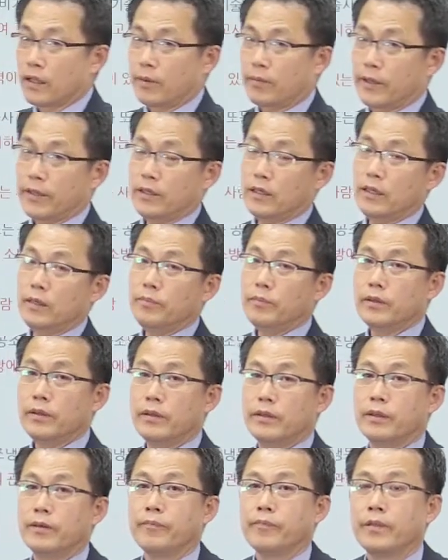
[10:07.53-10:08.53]
아마
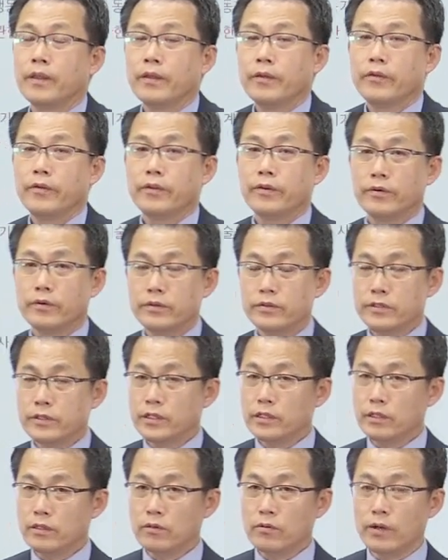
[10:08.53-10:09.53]
이미 이런
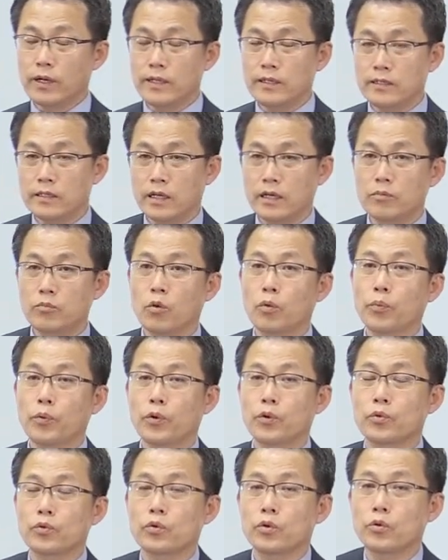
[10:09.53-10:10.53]
시설관리사를
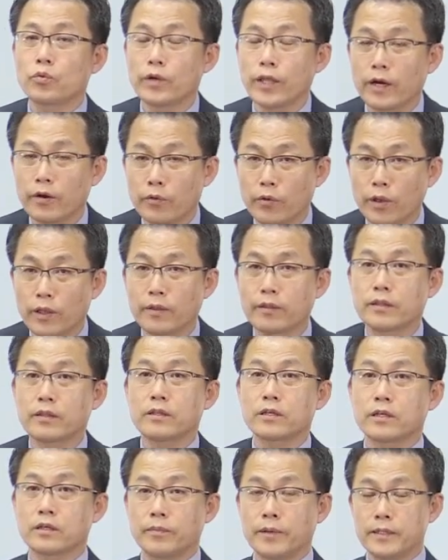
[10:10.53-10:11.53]
목표로 두고 우리 학교에
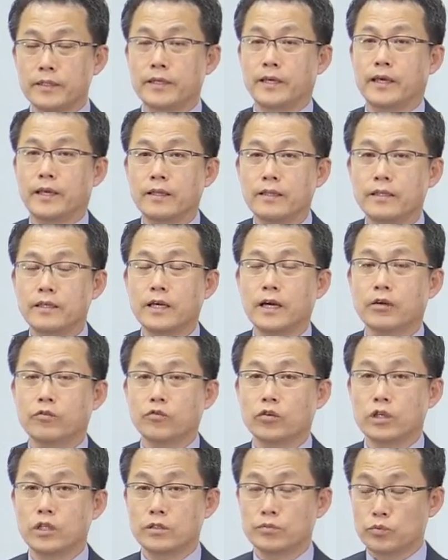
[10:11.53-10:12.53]
지금 현재
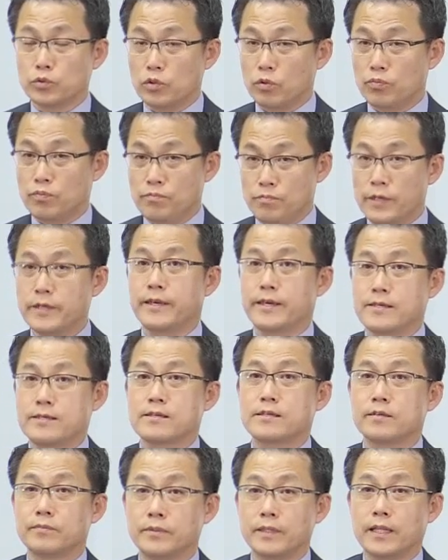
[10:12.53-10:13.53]
재학 중이신 분도 분명히
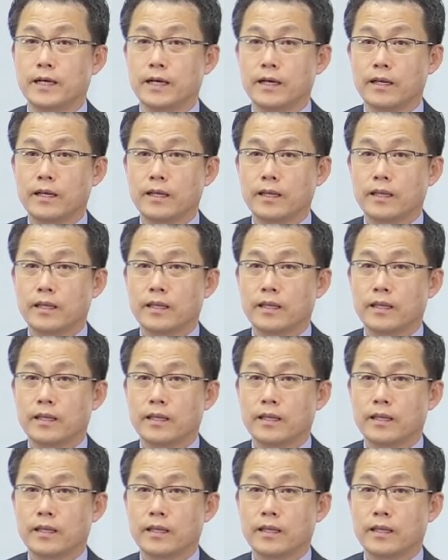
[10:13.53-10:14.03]
계실 겁니다.